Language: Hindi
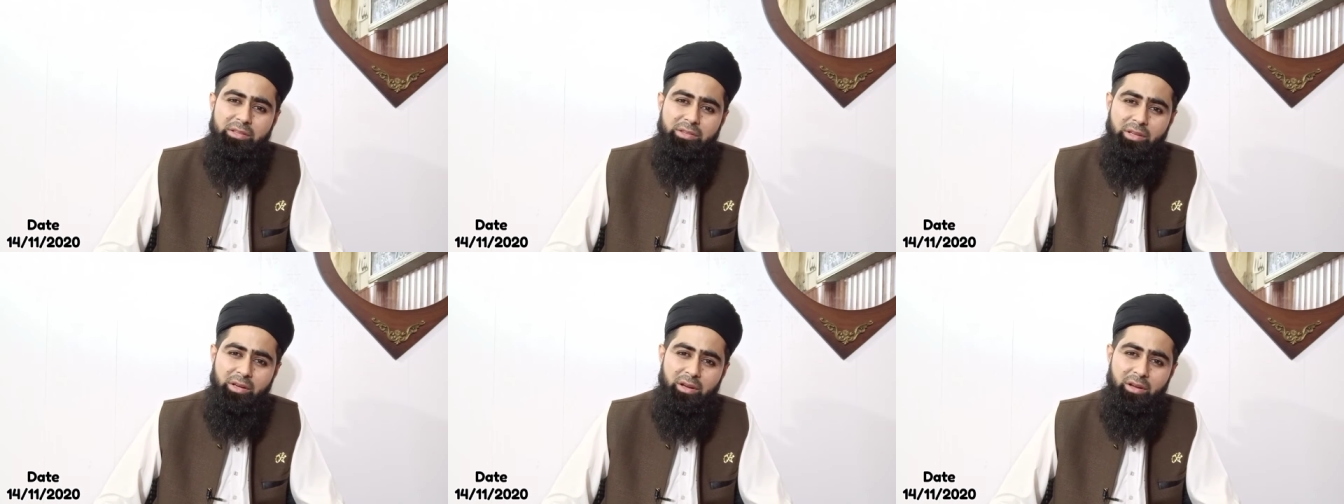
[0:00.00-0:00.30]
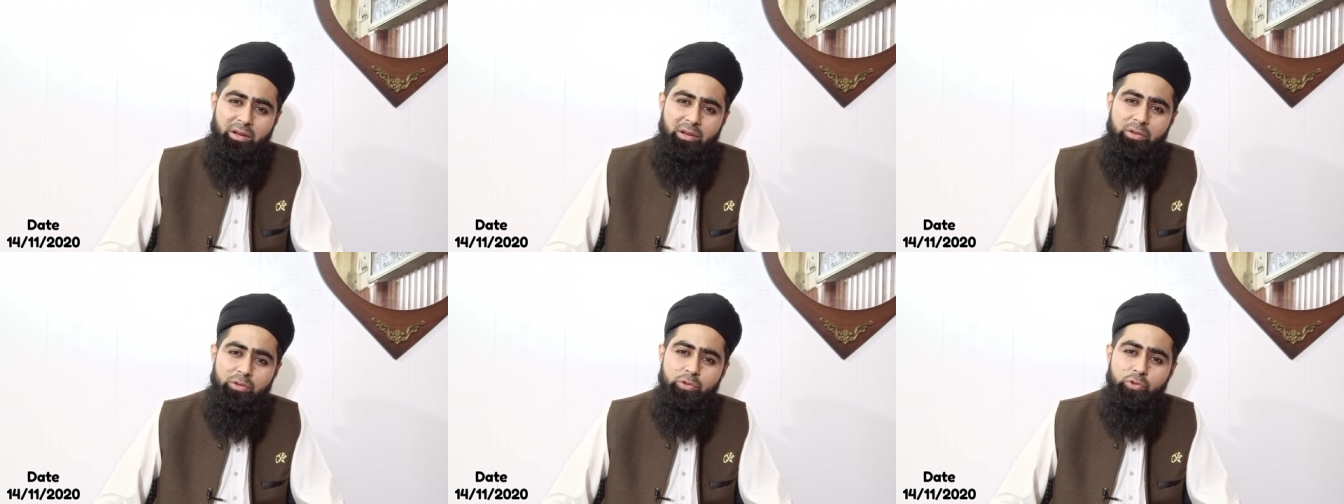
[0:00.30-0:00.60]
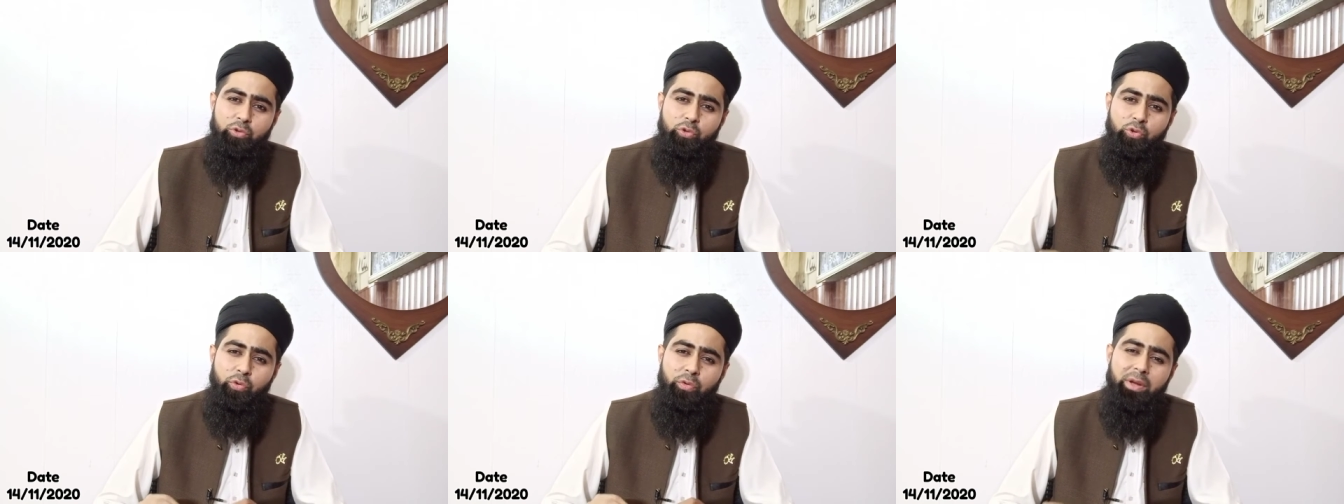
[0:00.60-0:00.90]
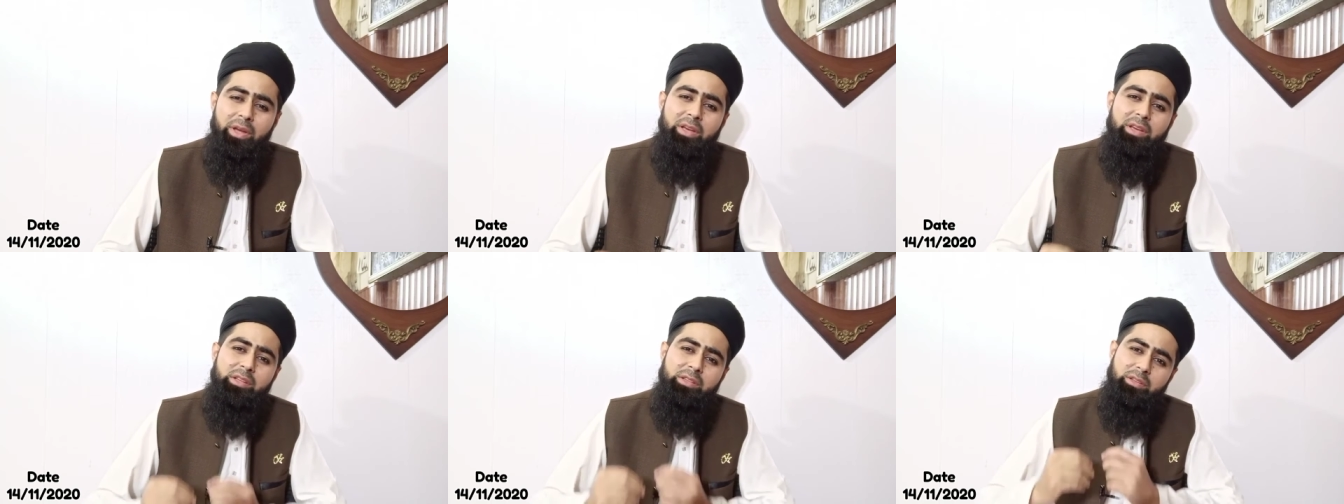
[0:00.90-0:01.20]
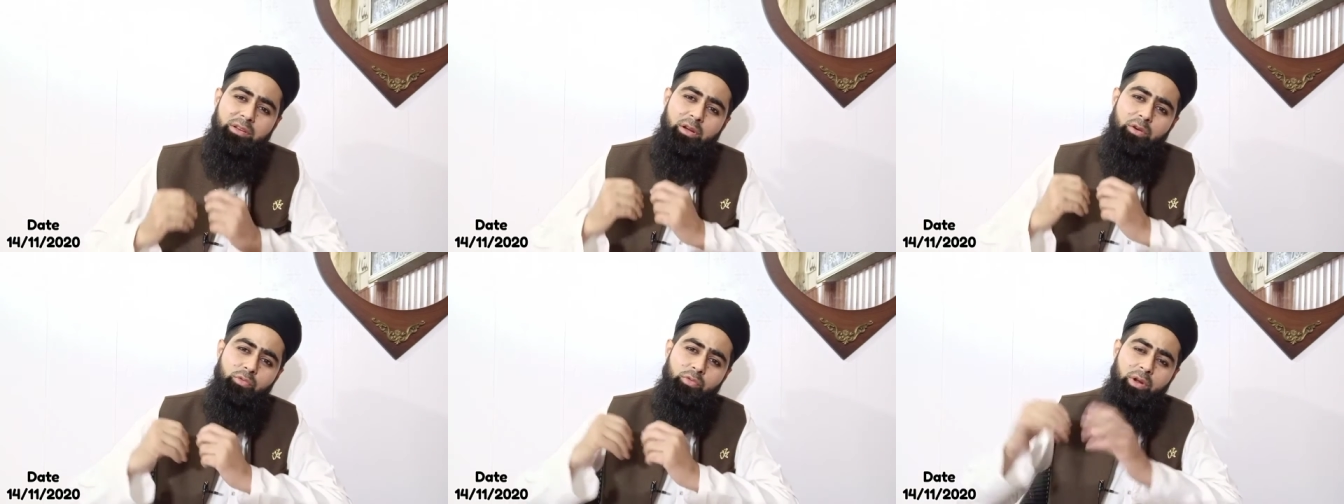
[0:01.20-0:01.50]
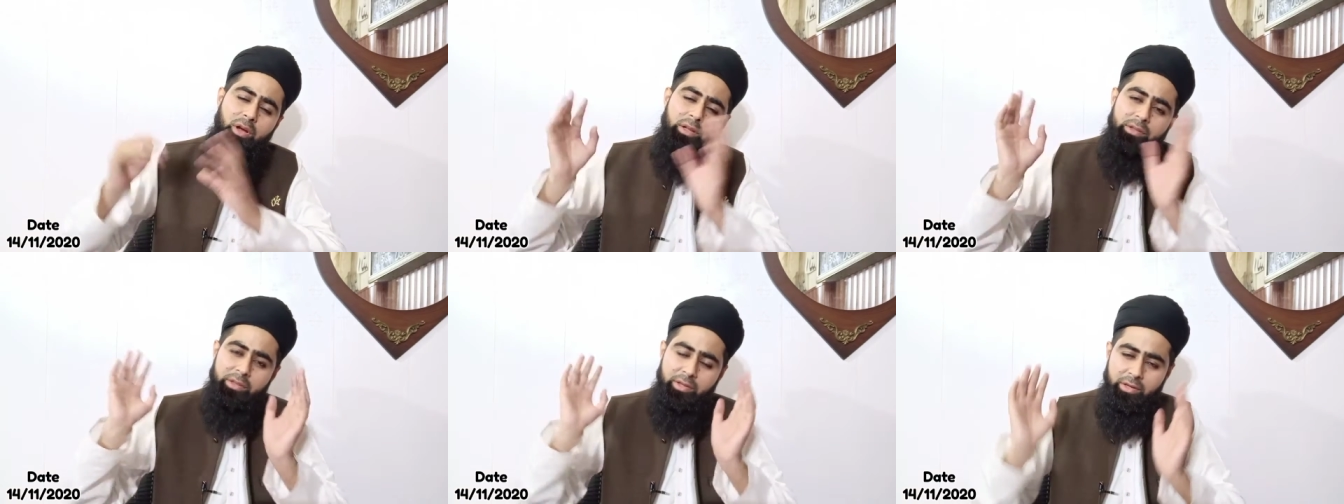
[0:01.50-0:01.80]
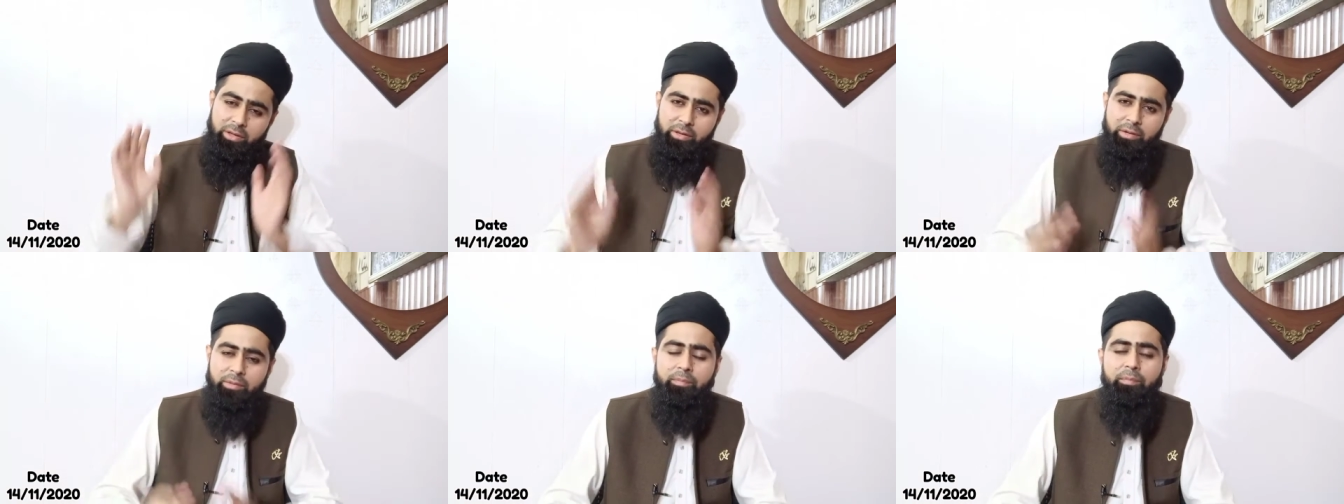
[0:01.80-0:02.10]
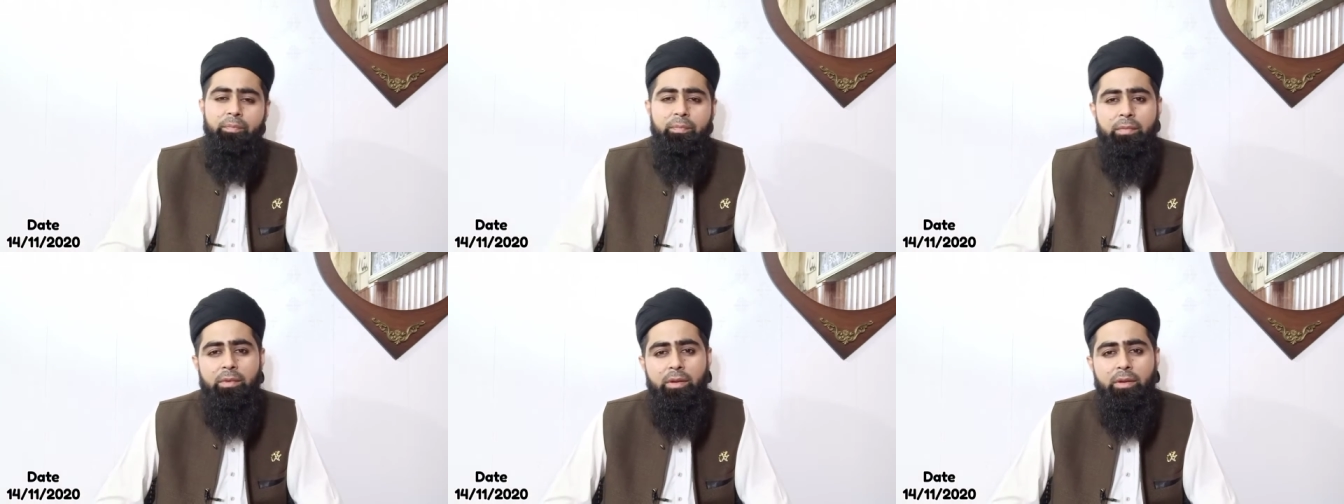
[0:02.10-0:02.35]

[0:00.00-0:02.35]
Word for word: की तरह धुएँ की तरह उड़ा देगा